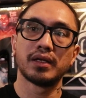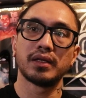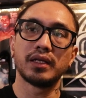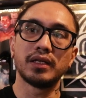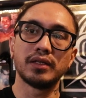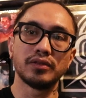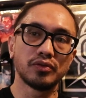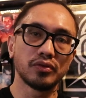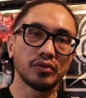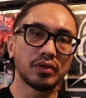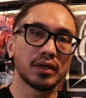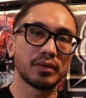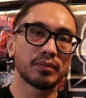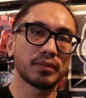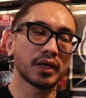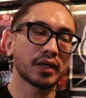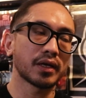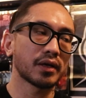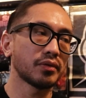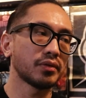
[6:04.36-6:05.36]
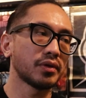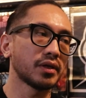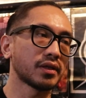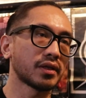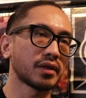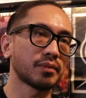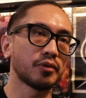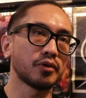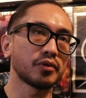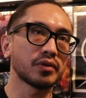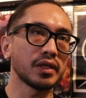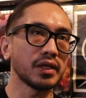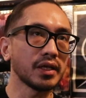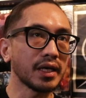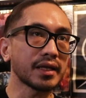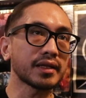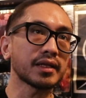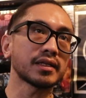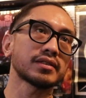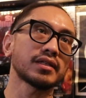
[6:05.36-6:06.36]
tinju dan mereka udah terbukti
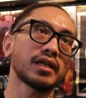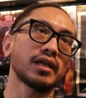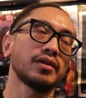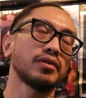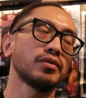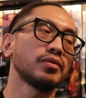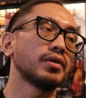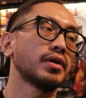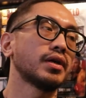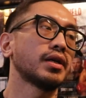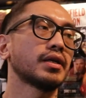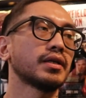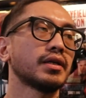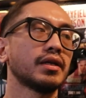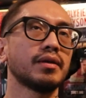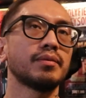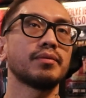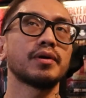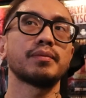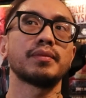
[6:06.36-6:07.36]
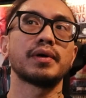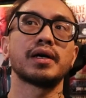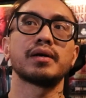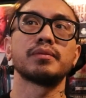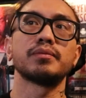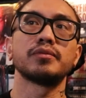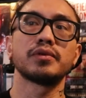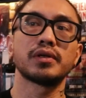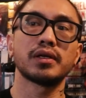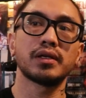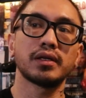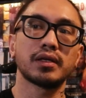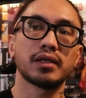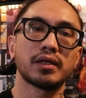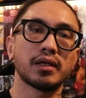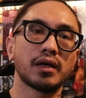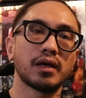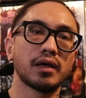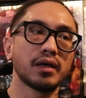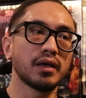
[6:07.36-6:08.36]
di atas ring juga lah jadi memang mungkin
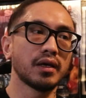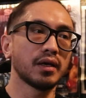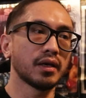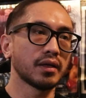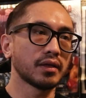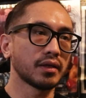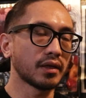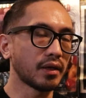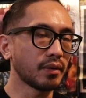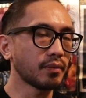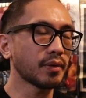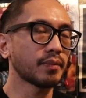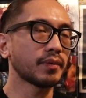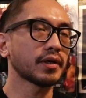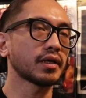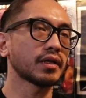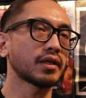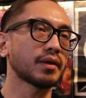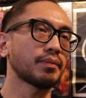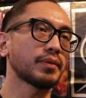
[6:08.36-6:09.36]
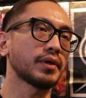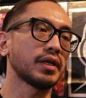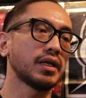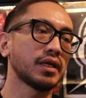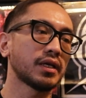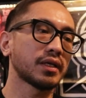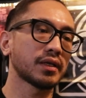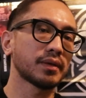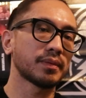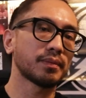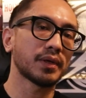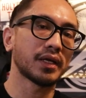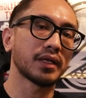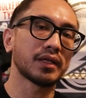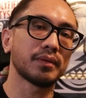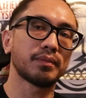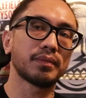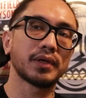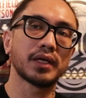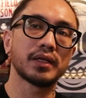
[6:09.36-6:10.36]
kita jadi memang kita pilih
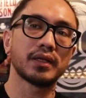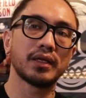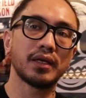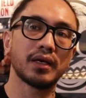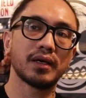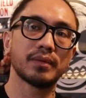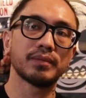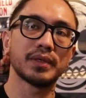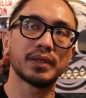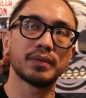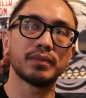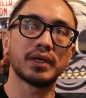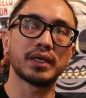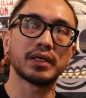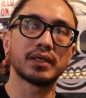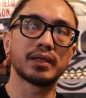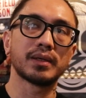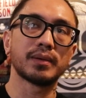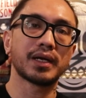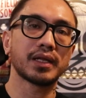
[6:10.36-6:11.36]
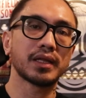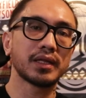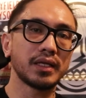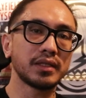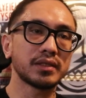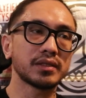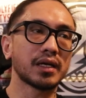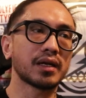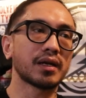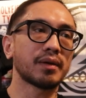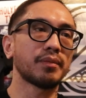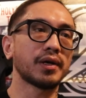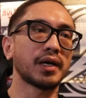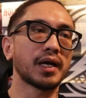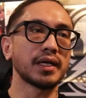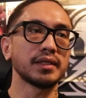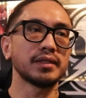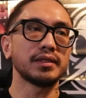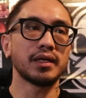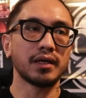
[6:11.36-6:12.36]
pelatih-pelatih yang memang ngerti cara
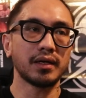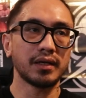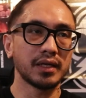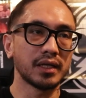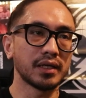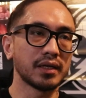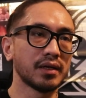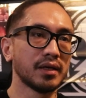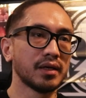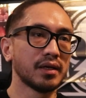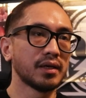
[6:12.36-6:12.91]
mengajar dan